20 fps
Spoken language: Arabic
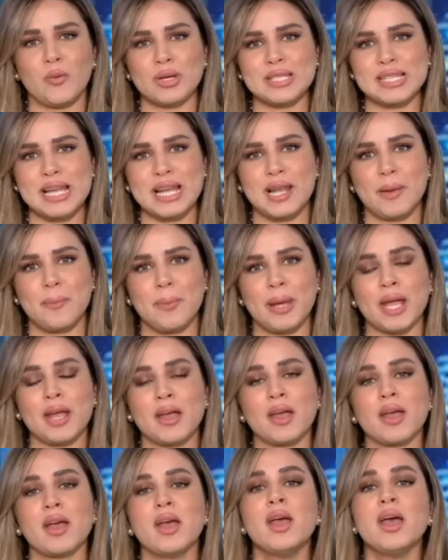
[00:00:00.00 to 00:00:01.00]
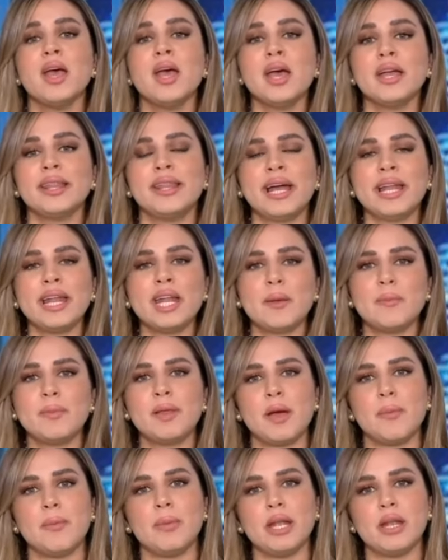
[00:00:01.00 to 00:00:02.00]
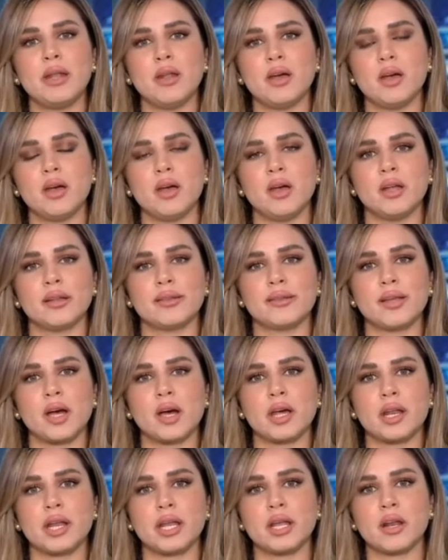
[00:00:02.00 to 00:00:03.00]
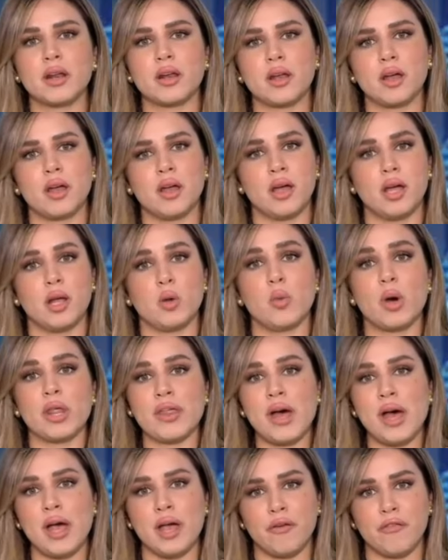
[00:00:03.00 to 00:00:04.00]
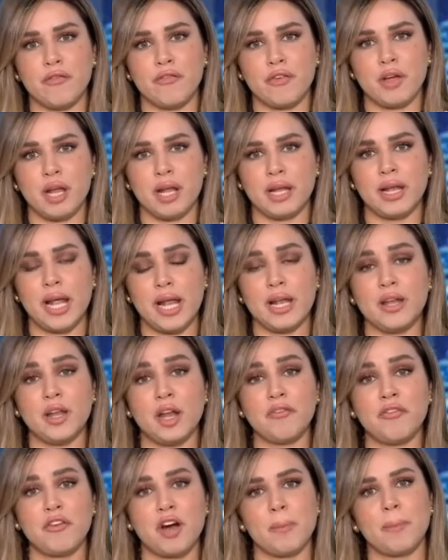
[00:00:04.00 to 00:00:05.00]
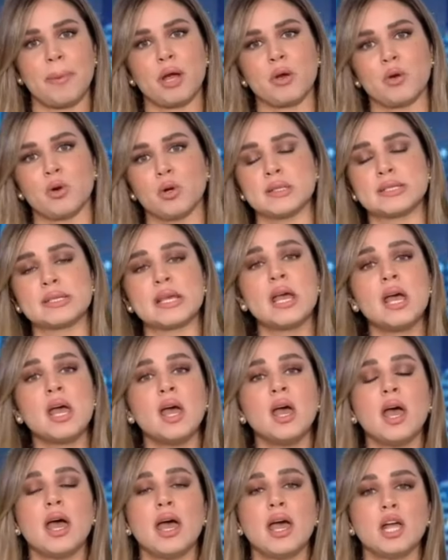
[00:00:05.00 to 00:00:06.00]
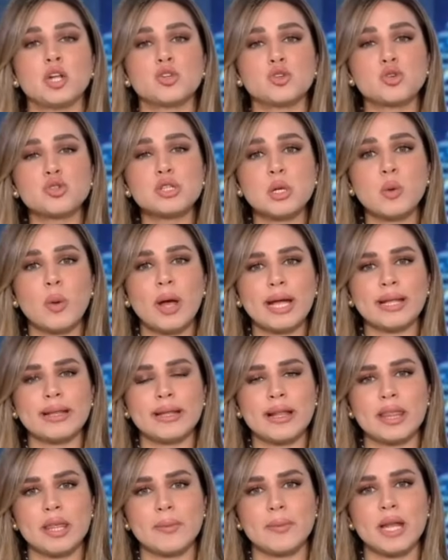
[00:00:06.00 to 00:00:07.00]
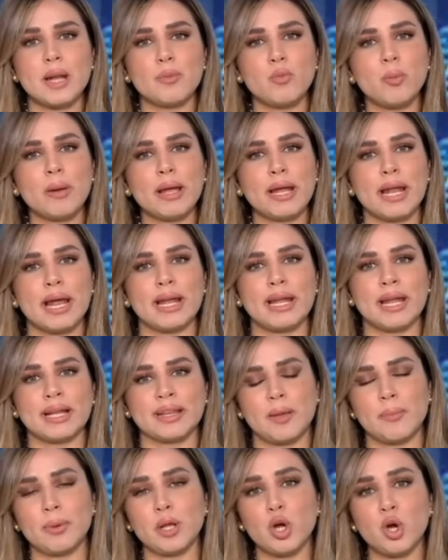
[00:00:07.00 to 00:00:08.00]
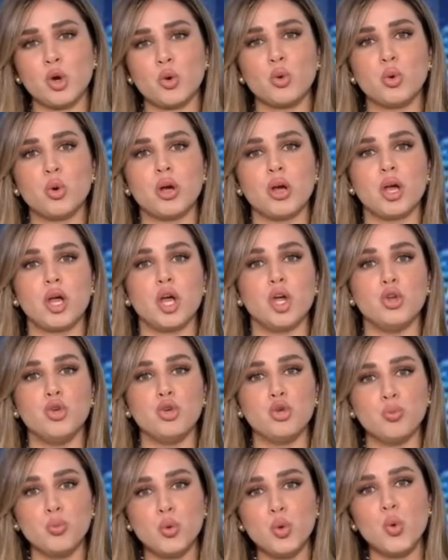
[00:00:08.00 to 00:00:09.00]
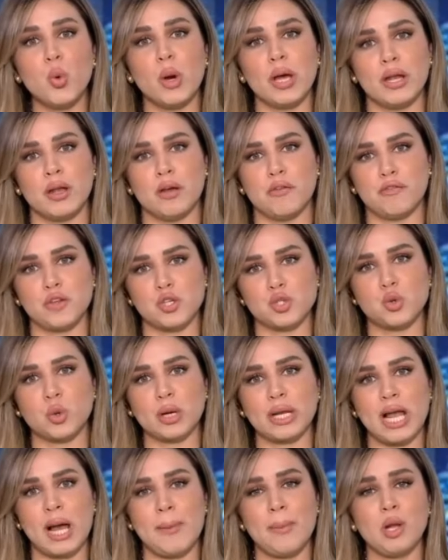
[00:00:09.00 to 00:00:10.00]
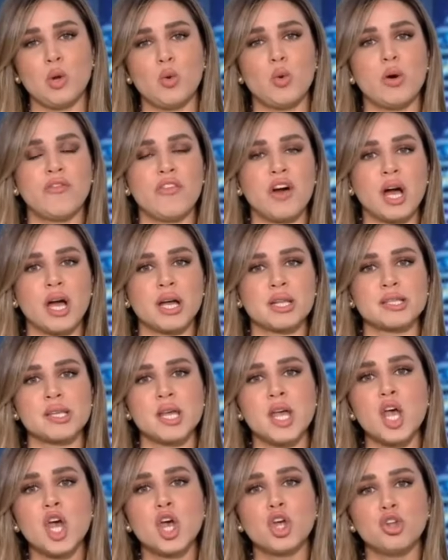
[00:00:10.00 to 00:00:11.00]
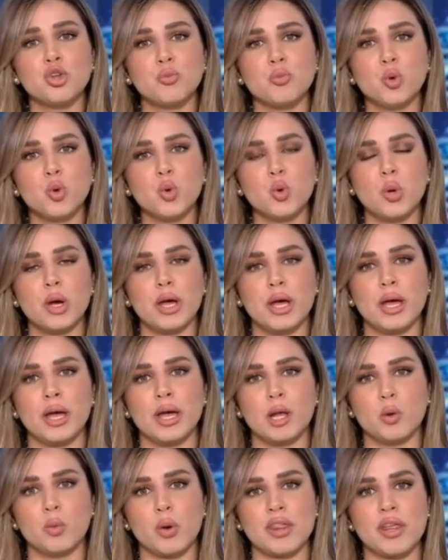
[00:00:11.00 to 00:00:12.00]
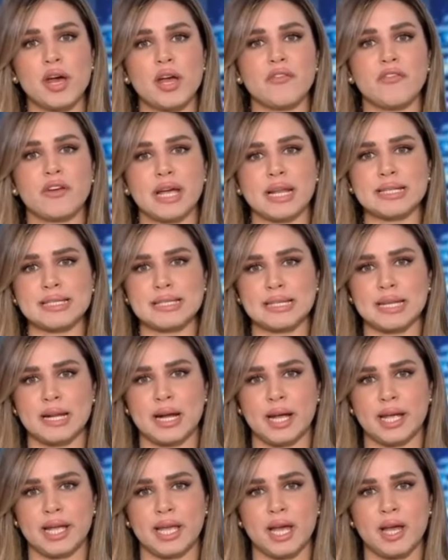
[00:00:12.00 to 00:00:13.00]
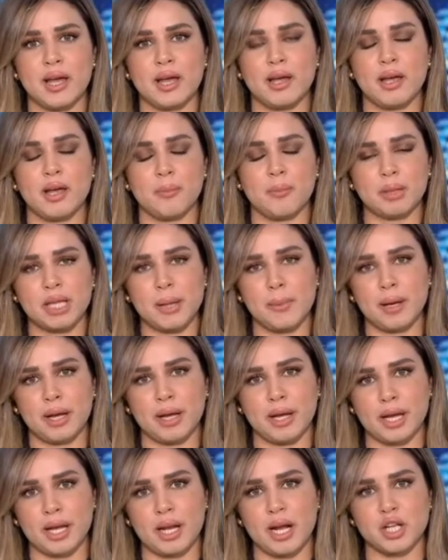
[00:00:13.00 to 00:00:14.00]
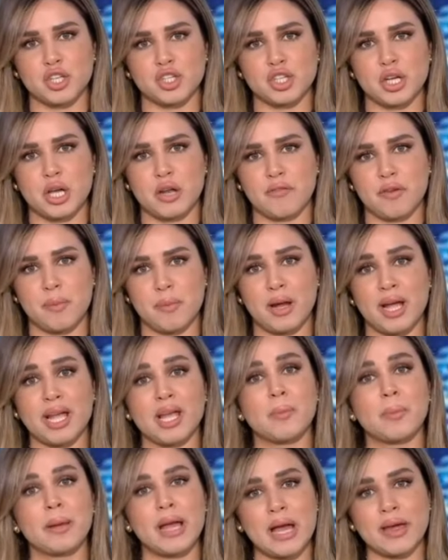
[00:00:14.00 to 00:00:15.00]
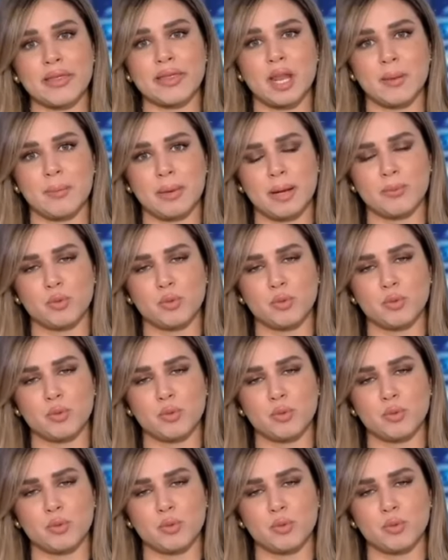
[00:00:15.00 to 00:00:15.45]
وسهلا بك دعنا نبدأ من تقرير آه، الوظائف النون فارم بيرولز الجزء الوحيد الذي من الممكن أن نعتبره آه، نموا في سوق العمل هو فقط نمو آه، الوظائف غير الزراعية بالطبع قراءة شهر فبراير بأكثر من